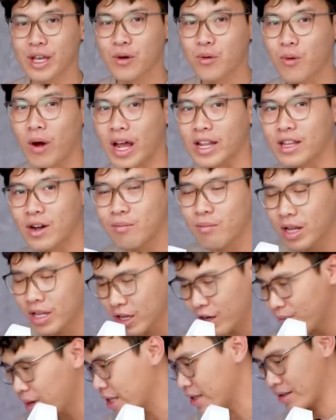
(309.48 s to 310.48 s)
chiếc quạt thông minh
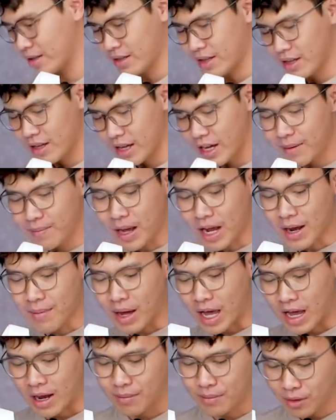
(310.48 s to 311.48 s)
của mình. Khi mà các
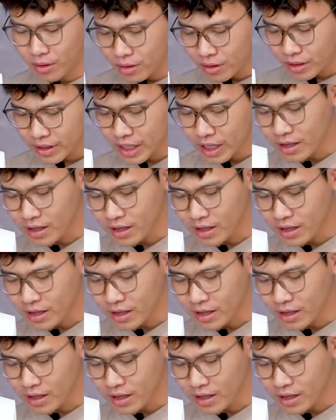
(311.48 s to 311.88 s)
bạn muốn